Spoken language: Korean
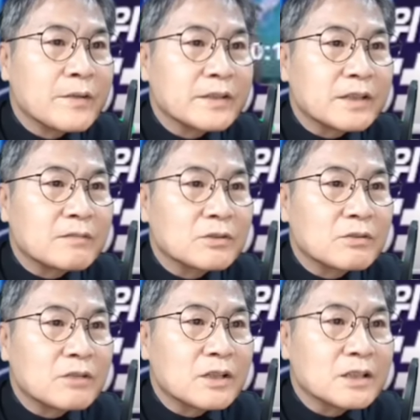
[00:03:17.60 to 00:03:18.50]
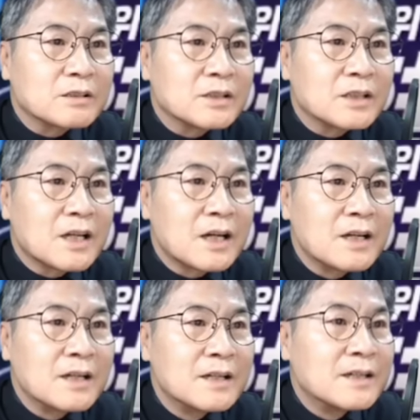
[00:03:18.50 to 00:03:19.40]
자 보도록 하겠습니다.
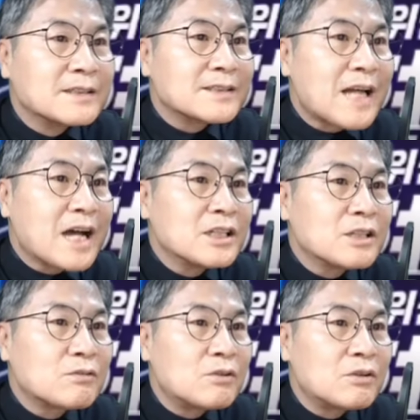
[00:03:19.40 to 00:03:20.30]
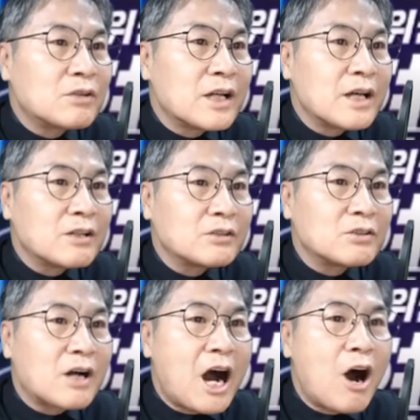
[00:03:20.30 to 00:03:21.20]
상위권의
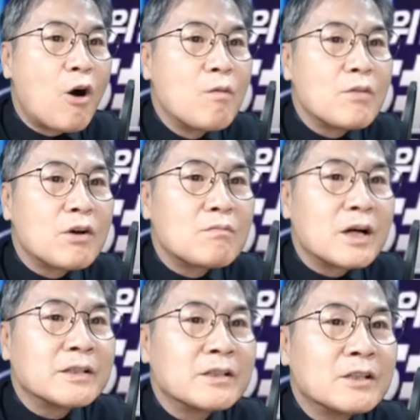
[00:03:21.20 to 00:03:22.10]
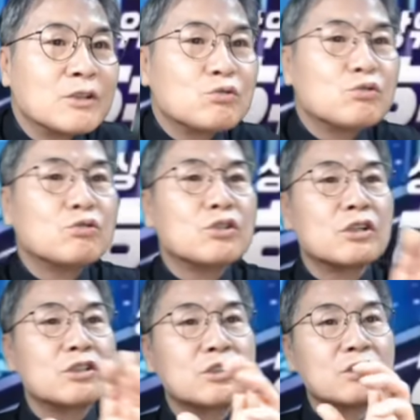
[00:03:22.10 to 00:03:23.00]
현역 9명만
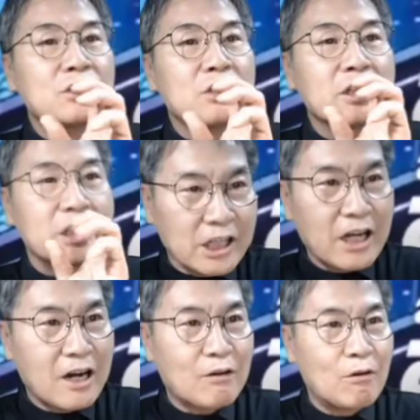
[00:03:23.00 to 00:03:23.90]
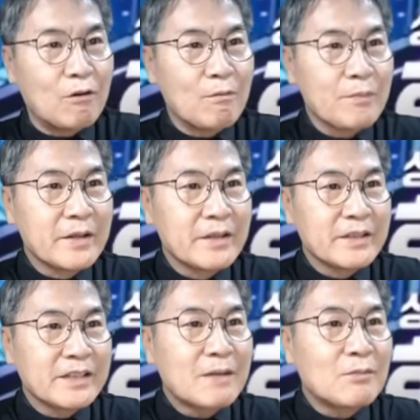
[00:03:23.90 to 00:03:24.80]
중결승전에 직행하고
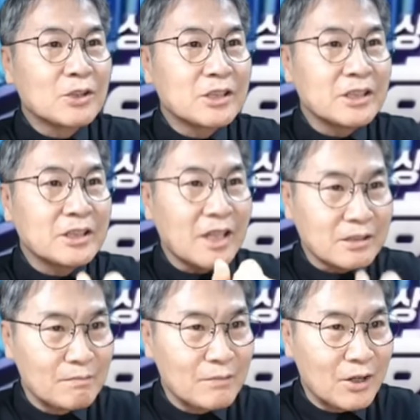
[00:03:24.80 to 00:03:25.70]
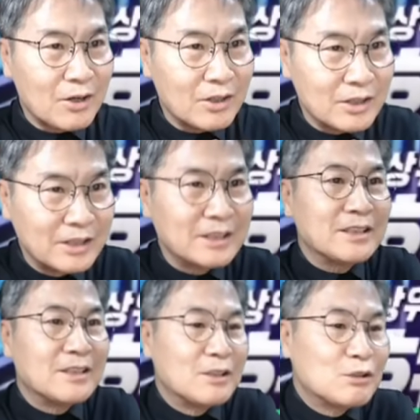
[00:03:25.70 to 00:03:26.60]
나머지 다섯 명은
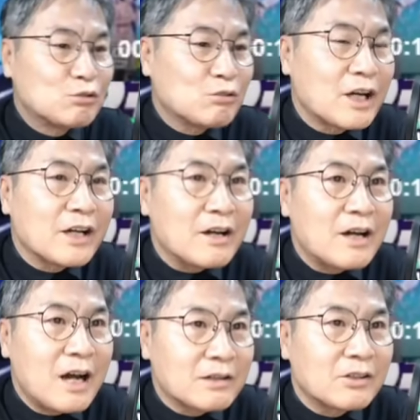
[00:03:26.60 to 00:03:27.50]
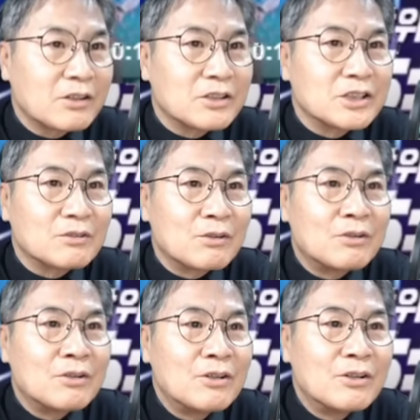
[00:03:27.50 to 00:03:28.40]
추가 합격
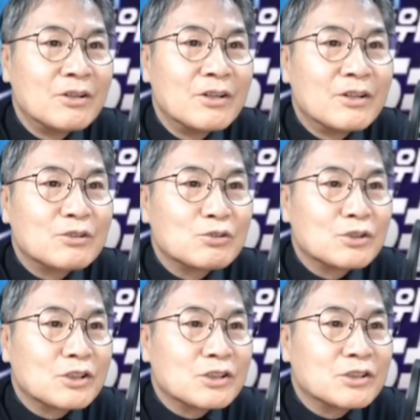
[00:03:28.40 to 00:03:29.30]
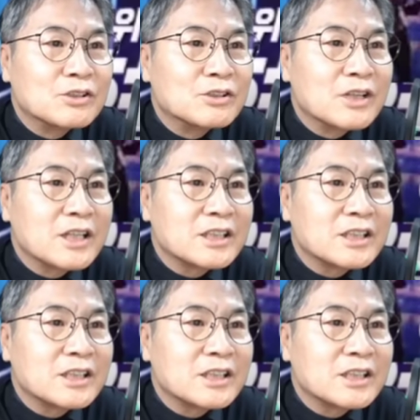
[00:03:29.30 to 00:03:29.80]
형식으로 중결승에